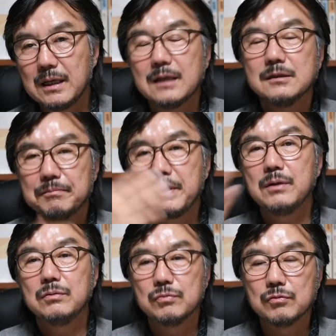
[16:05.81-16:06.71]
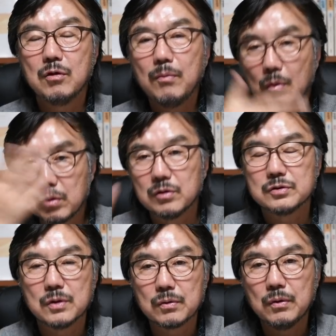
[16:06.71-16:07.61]
항상 배를 굶고 먹을
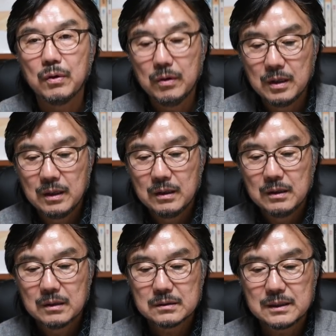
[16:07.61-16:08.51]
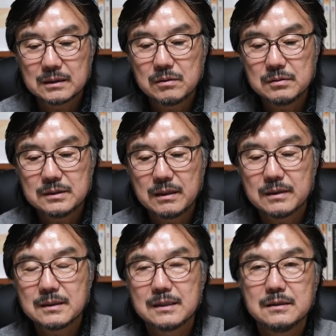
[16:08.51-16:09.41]
것이 없고, 그래서 양철수
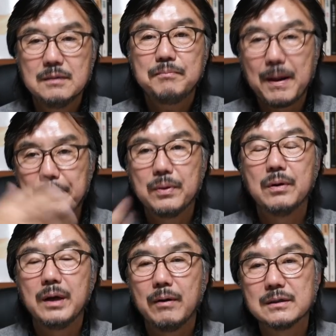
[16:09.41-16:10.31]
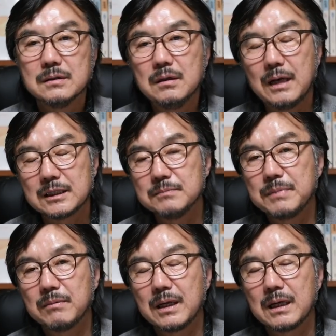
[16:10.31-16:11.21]
선생님께서 하시는 밥포에 와서
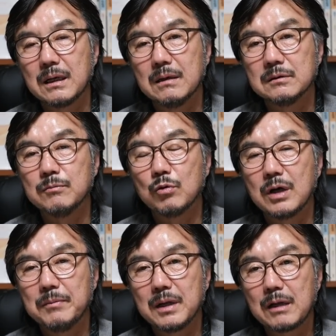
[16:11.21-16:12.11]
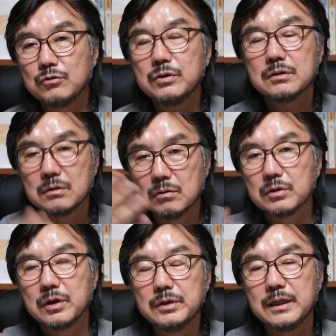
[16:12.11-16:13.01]
아침밥을 하나 얻어먹고 하면 하루 종일 그걸로
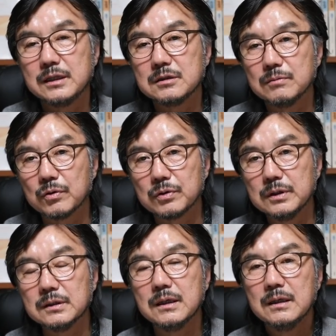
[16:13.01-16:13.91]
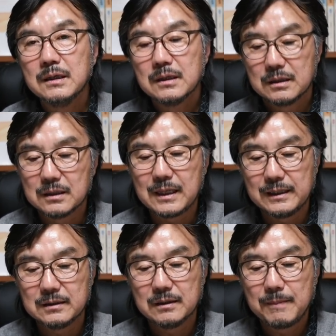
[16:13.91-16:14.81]
견뎌야 될지 모르는 그런 아이들,